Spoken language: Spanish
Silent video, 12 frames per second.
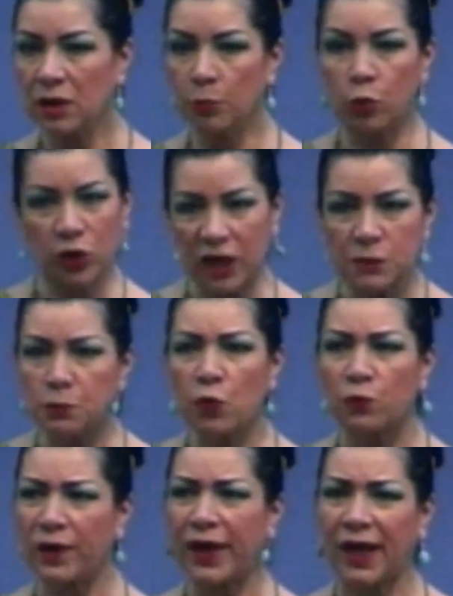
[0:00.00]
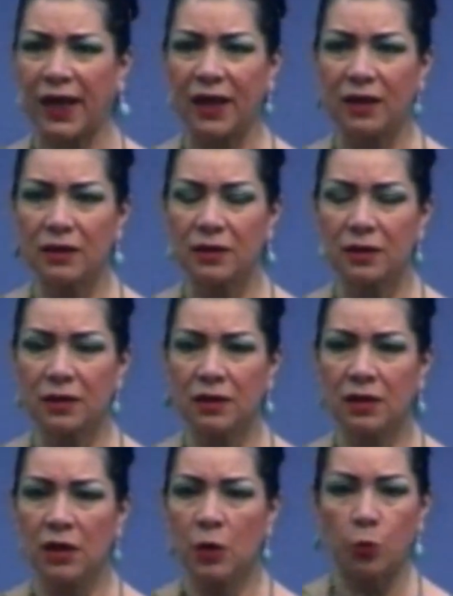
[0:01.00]
¿Por qué es por fe?
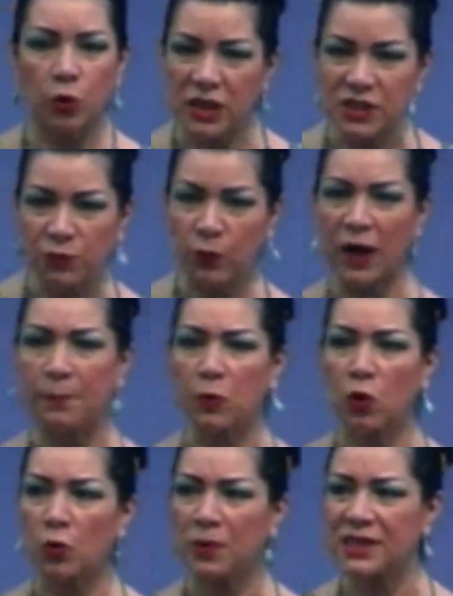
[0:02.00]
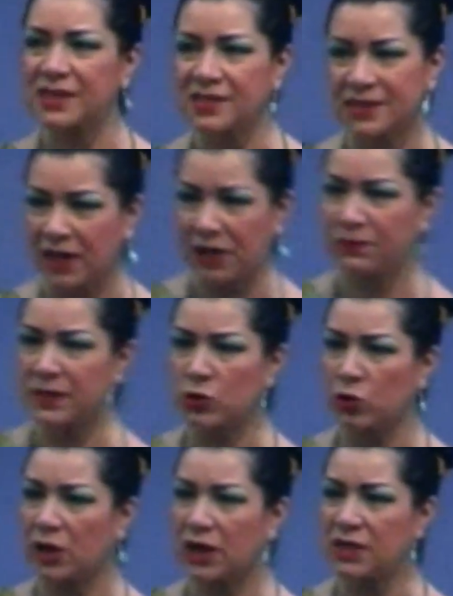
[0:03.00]
Porque si fuera por obras, el
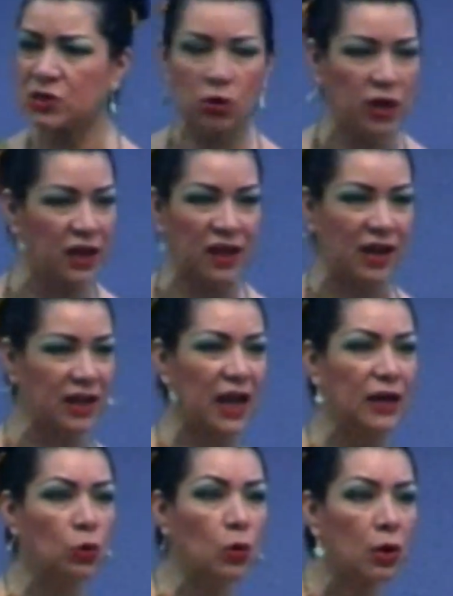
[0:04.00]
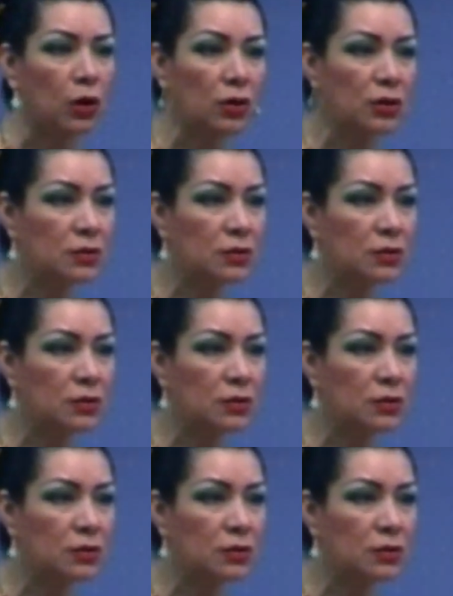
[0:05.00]
sacrificio de Cristo quedaría nulo.